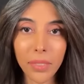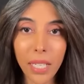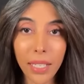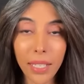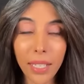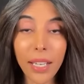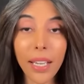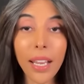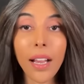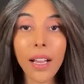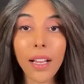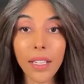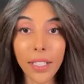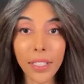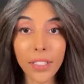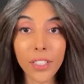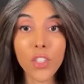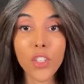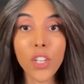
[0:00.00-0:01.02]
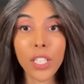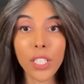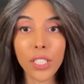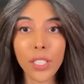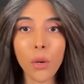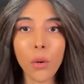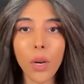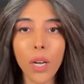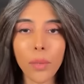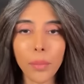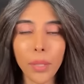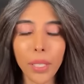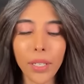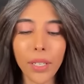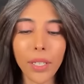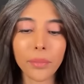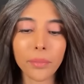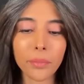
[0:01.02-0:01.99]
هذه علاقة يعني جيدة
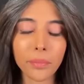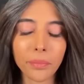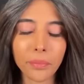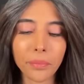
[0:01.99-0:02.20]
وعميقة